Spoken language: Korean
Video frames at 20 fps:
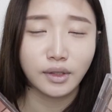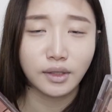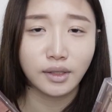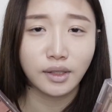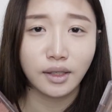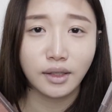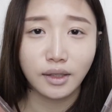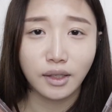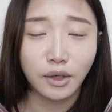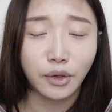진짜
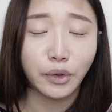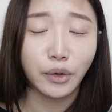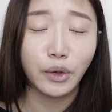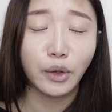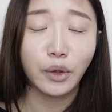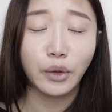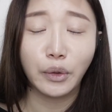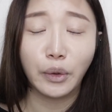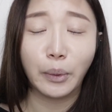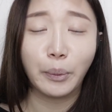셋다
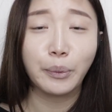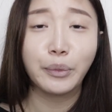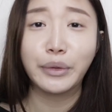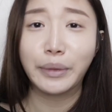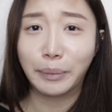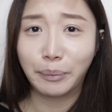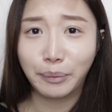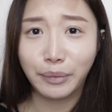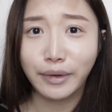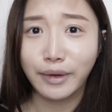컬러 너무
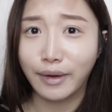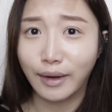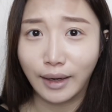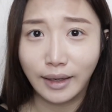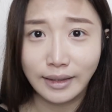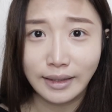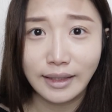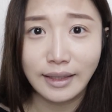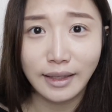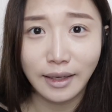이쁜 거
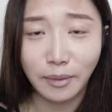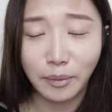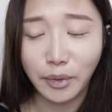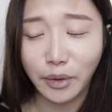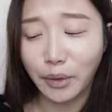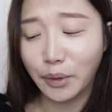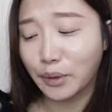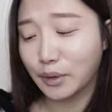아니냐며